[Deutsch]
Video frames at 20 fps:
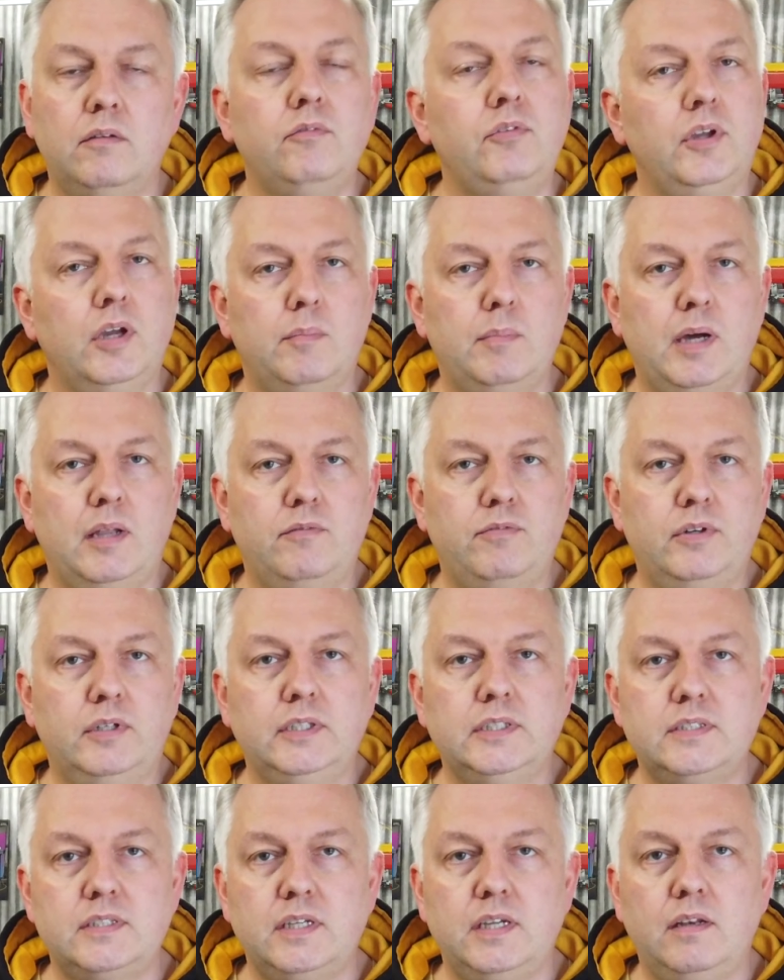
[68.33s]
Wie ihr am
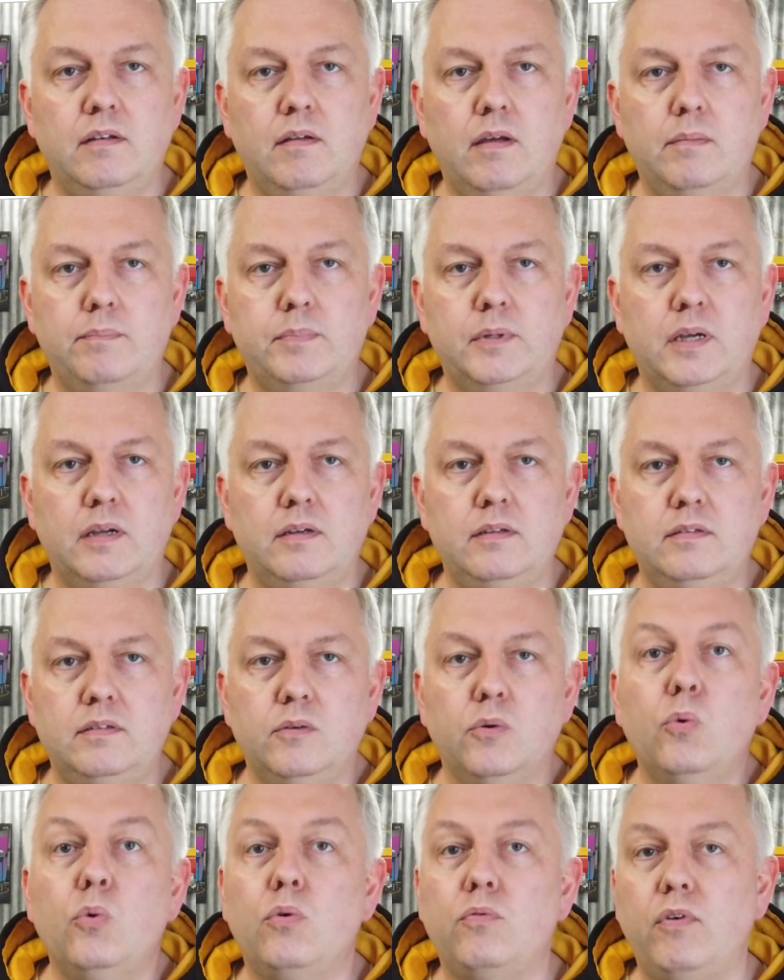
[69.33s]
Anfang gesehen habt, kann ich
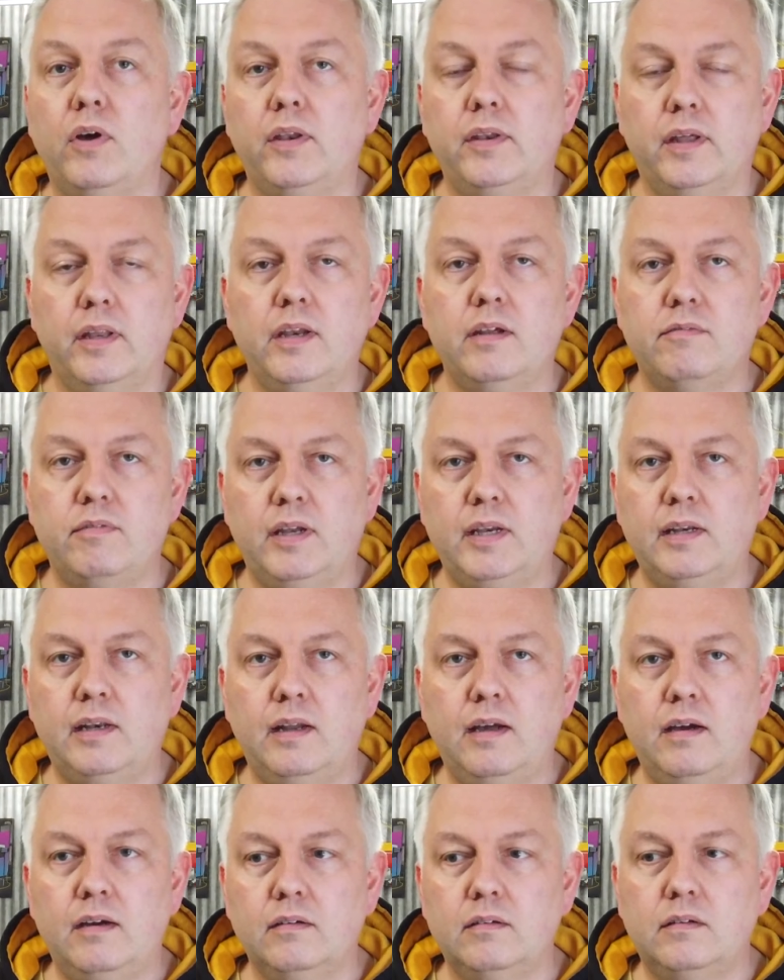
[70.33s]
sie hochwand an der Wand
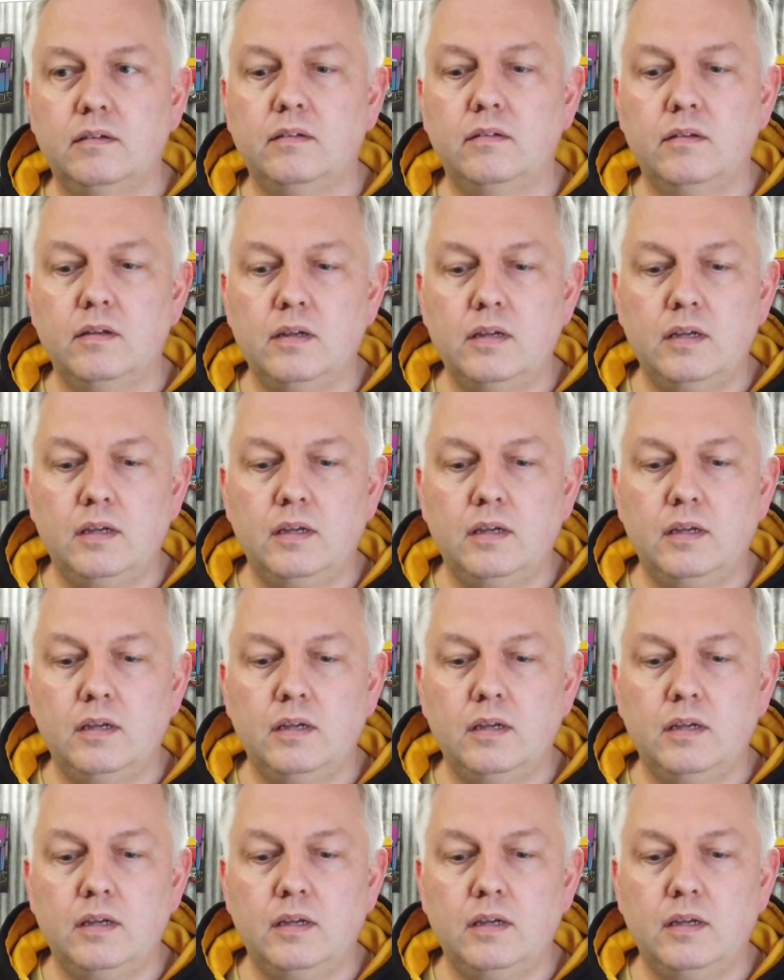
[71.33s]
lagern.